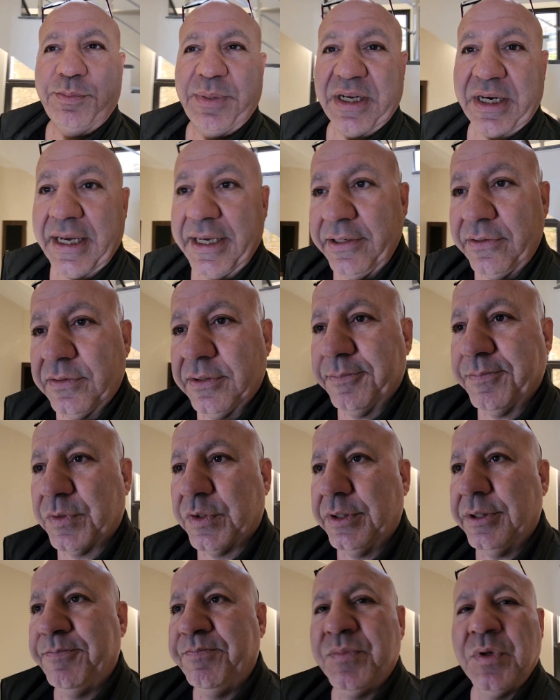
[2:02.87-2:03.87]
euch bereit.
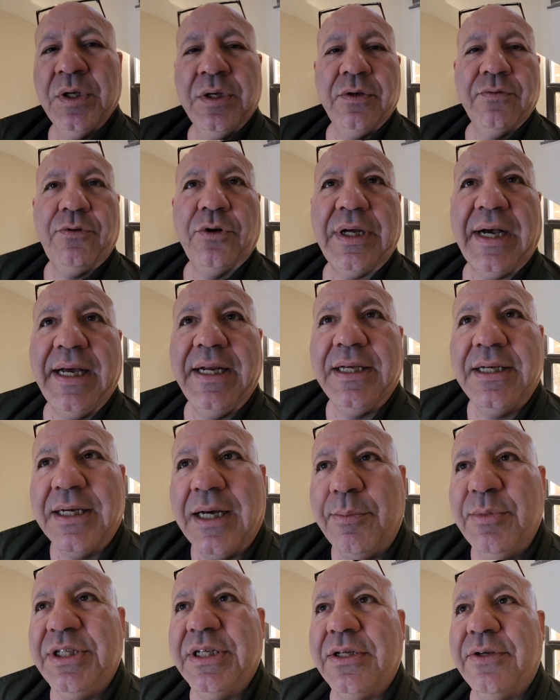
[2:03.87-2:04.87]
Ne? Von
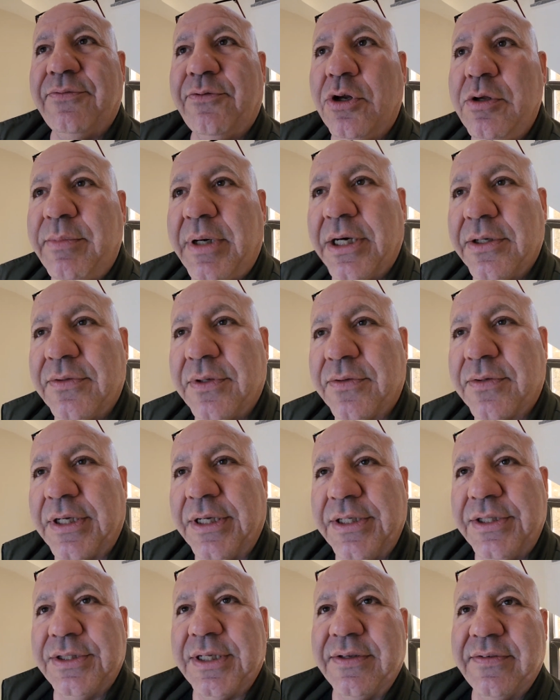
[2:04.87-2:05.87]
einigen habe ich ja die Vollmacht, das
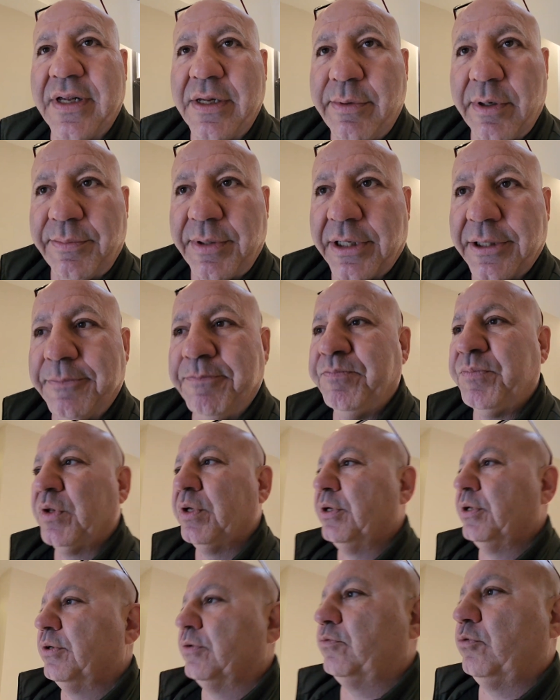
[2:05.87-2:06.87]
kann ich dann selber machen.
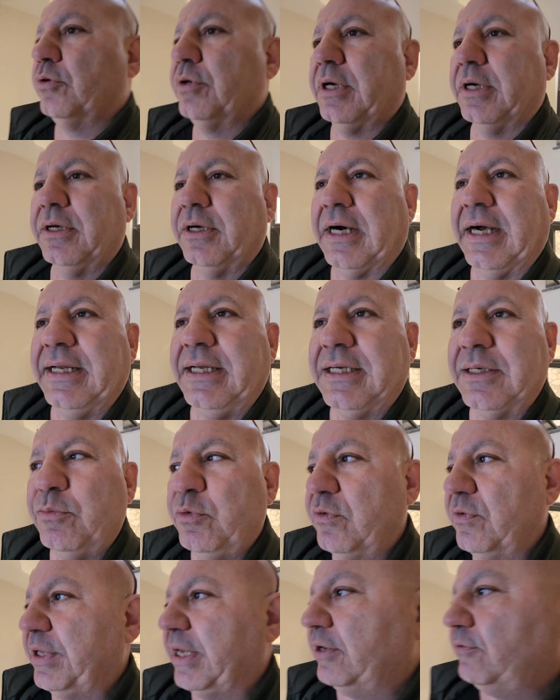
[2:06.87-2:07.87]
Von äh, einige
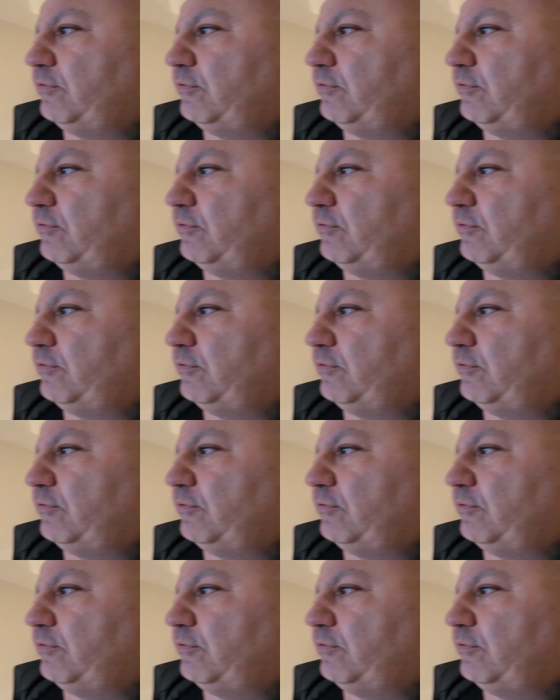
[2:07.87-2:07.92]
müssen